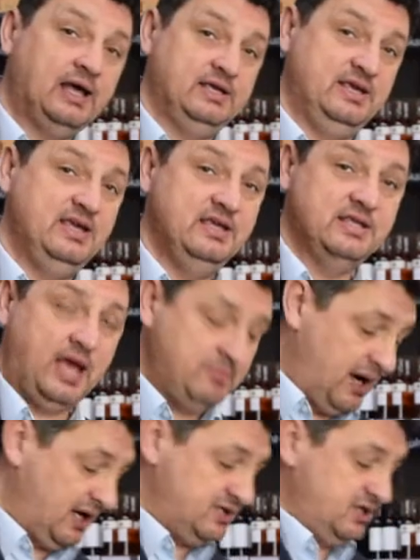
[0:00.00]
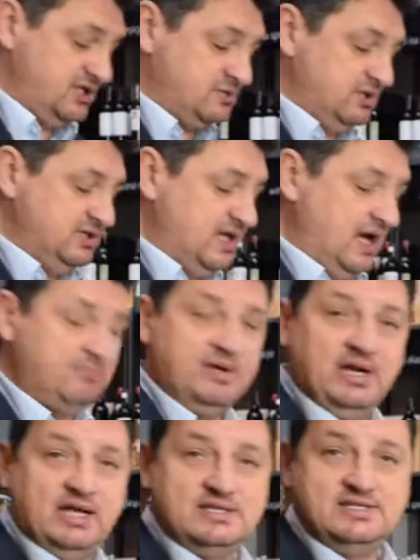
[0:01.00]
i najbardziej słynna
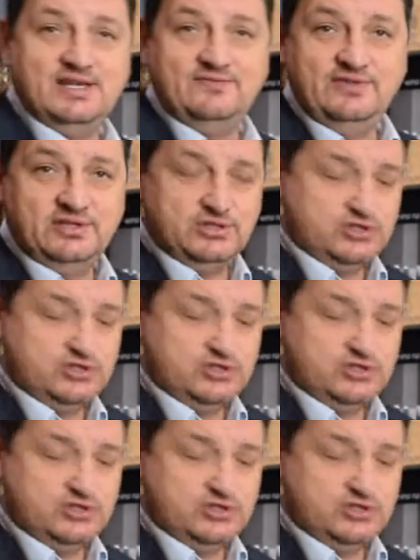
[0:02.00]
apelacja win